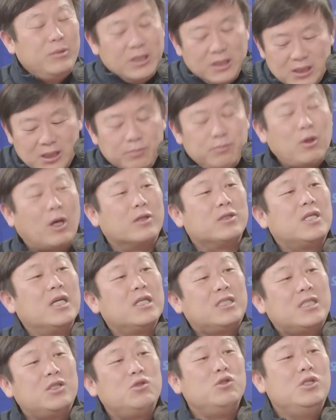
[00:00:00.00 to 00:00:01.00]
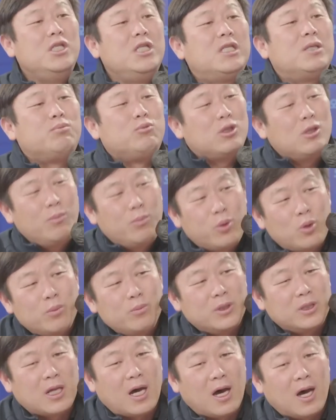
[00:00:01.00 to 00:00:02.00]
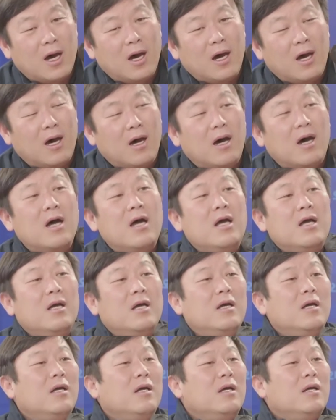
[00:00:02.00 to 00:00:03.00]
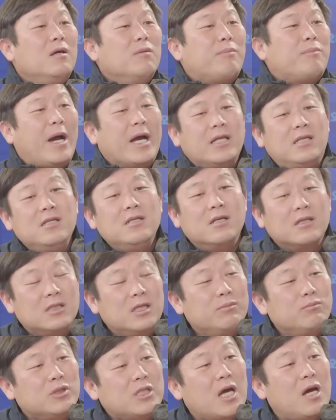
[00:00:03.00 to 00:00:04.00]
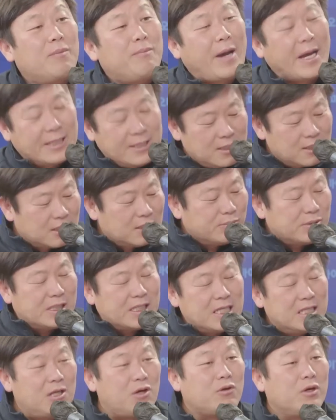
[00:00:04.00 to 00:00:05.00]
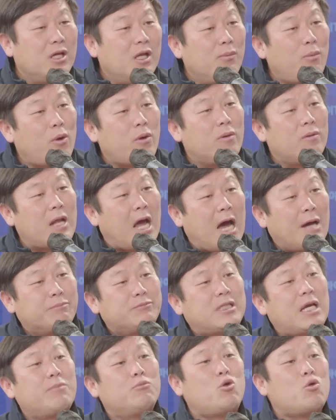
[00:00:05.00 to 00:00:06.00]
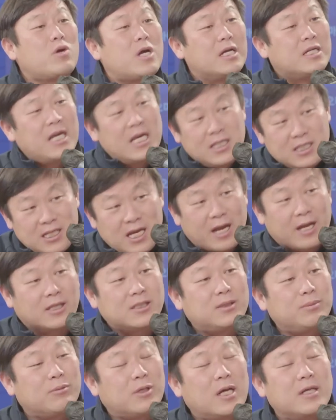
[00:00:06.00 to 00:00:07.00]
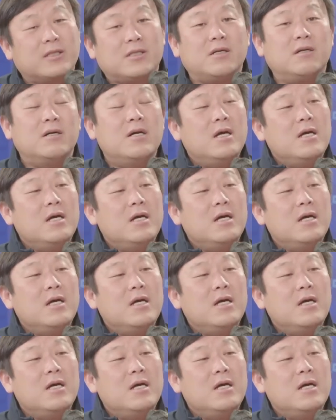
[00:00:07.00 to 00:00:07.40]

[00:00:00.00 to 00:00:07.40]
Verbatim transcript: 민심도 이렇게. 안 제 지지율 이십칠 퍼센트입니다. 바이든 형님 제가 바이든 형님 시킨 대로 일본 앞잡이 노력까지 해주지 않았습니까? 저